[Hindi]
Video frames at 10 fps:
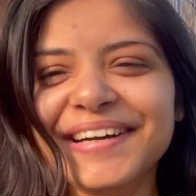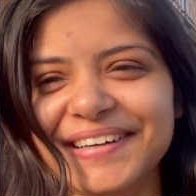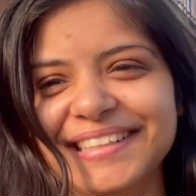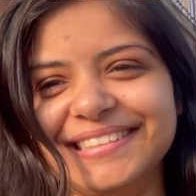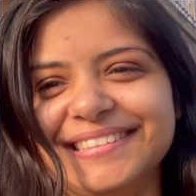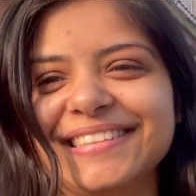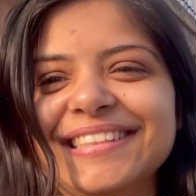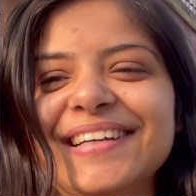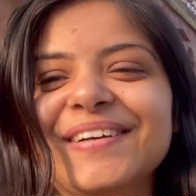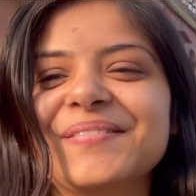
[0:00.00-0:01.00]
और इसका
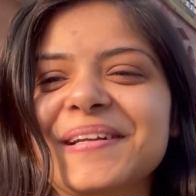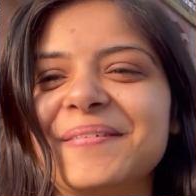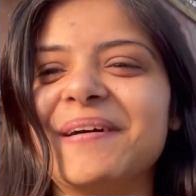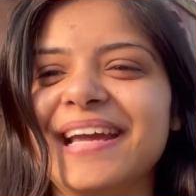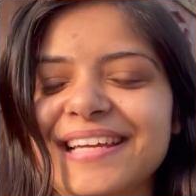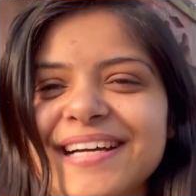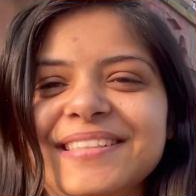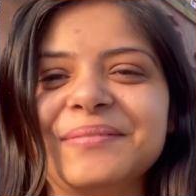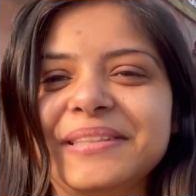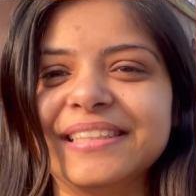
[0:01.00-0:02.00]
देखो मेरा भाई
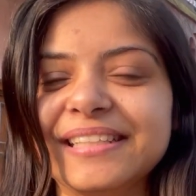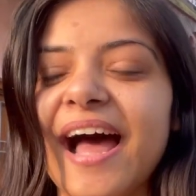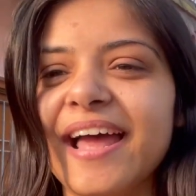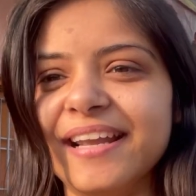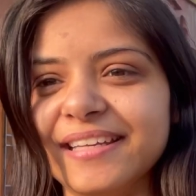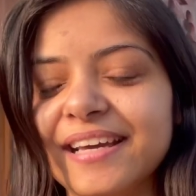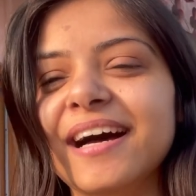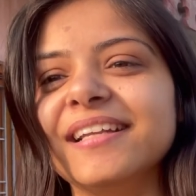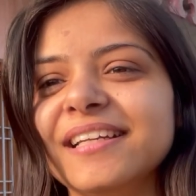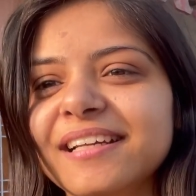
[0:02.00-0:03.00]
आज अभी तक नहाया नहीं है
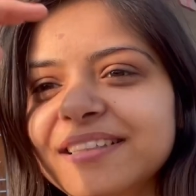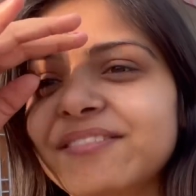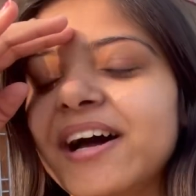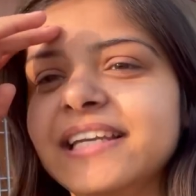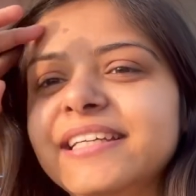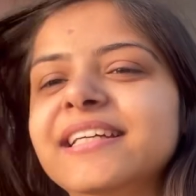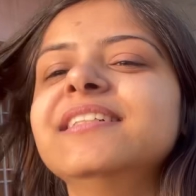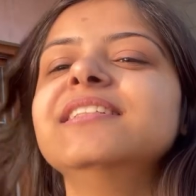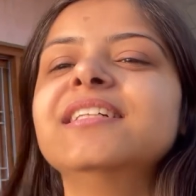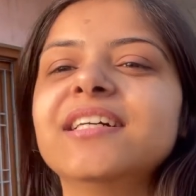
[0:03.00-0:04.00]
आज है ना दिवाली है
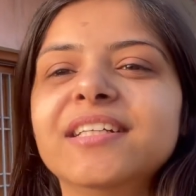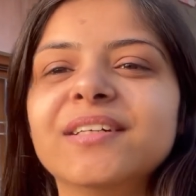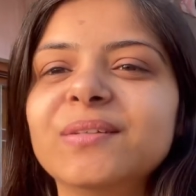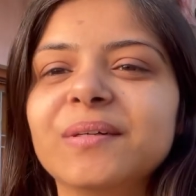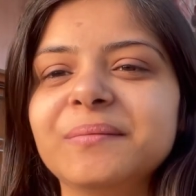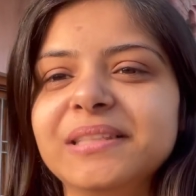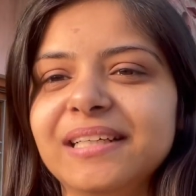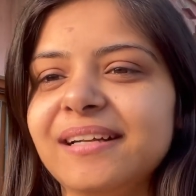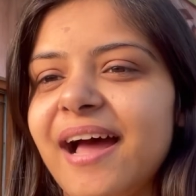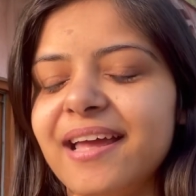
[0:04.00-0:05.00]
और ढोलू अभी
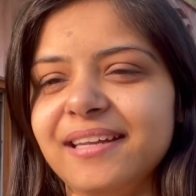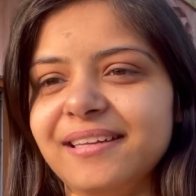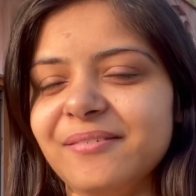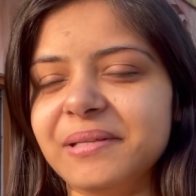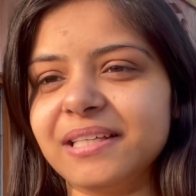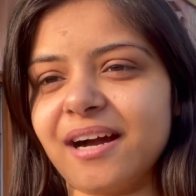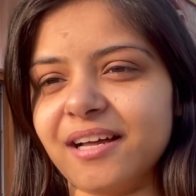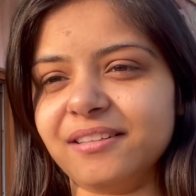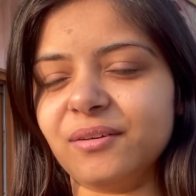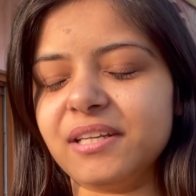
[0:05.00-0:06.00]
तक नहाया नहीं है मैं
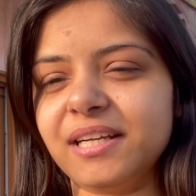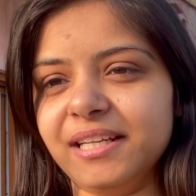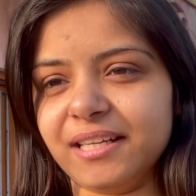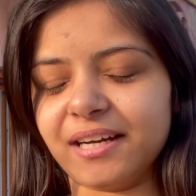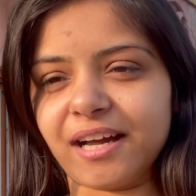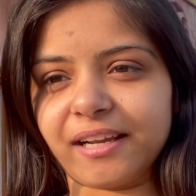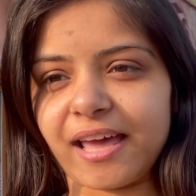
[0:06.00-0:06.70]
दिखाती हूँ ये लड़ी लगा रहा